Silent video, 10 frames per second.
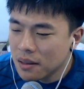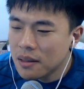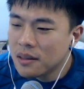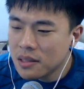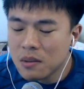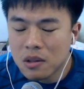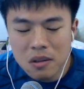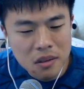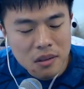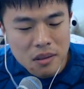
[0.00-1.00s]
지금
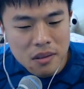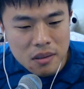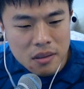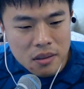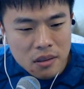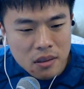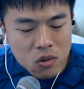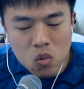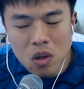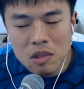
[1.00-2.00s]
어떤
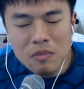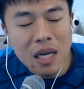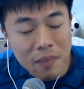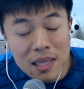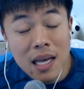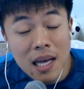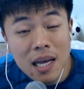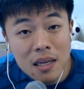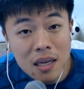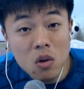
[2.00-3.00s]
속궁합은 지금 잘
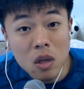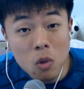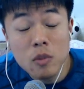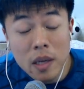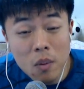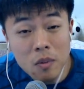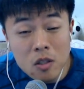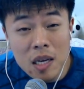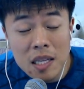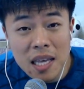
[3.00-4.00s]
맞다라고 이렇게 볼 수밖에 없는
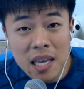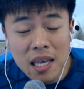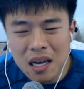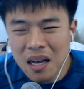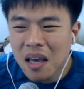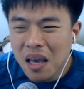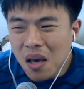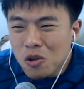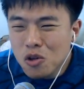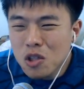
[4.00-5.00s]
상황인데, 그러니까
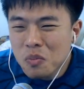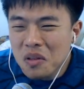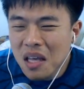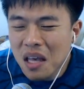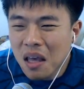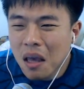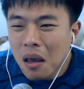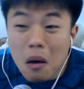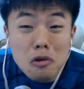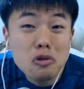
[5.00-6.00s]
헤어지고 싶은데
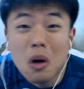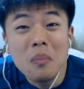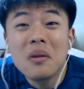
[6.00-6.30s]
헤어질 수가 없는